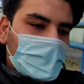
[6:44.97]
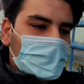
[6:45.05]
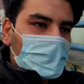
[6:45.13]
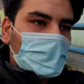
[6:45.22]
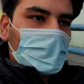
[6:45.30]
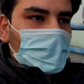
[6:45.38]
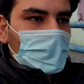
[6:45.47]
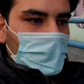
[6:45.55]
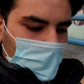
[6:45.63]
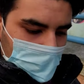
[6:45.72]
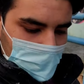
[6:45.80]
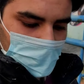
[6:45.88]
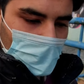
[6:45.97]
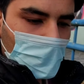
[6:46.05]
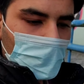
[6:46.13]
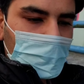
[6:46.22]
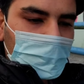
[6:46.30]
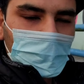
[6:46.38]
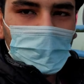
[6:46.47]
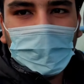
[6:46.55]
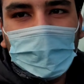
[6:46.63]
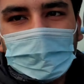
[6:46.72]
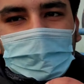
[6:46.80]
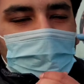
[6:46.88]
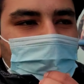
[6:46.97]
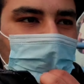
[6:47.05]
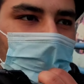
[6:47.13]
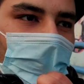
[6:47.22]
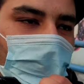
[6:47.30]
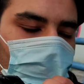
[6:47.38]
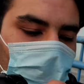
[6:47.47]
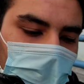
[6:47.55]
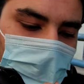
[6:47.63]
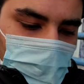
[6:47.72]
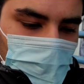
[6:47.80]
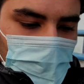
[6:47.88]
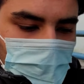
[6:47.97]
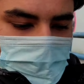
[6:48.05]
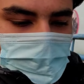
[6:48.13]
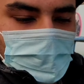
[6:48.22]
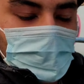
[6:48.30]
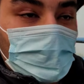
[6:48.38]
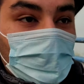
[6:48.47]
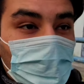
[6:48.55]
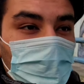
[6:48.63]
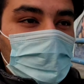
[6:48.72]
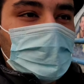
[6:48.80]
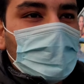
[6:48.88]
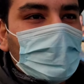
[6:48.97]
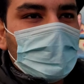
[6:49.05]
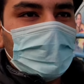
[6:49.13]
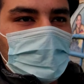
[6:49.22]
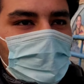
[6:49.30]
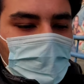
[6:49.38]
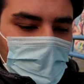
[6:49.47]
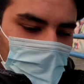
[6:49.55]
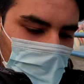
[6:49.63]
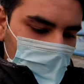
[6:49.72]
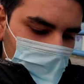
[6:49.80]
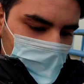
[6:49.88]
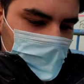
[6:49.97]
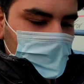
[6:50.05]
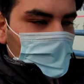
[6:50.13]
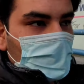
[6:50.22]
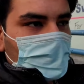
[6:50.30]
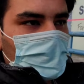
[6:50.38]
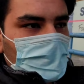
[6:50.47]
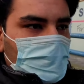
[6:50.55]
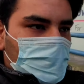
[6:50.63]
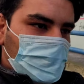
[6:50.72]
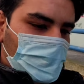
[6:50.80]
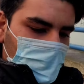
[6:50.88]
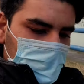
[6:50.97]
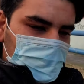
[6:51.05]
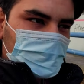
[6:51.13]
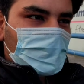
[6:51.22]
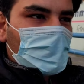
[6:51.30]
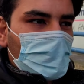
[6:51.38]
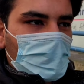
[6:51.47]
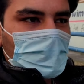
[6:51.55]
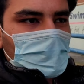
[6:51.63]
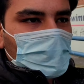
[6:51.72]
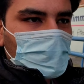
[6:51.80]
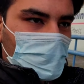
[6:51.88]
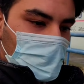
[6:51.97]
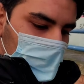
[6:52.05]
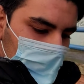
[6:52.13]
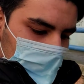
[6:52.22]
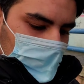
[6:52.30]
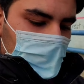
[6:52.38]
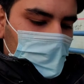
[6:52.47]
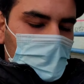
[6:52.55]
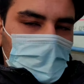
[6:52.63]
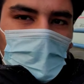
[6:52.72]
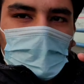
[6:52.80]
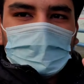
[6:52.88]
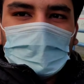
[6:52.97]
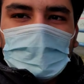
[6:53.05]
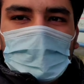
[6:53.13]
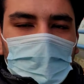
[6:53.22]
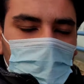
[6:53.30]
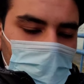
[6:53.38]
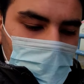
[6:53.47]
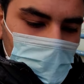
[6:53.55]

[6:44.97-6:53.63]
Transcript: तो अभी मेरे को कोवेंट्री यूनिवर्सिटी कोवेंट्री यूनिवर्सिटी का टूर भी देना है यार आपको तो थोड़ा बिज़ी चल रहा हूँ यार बट बहुत जल्दी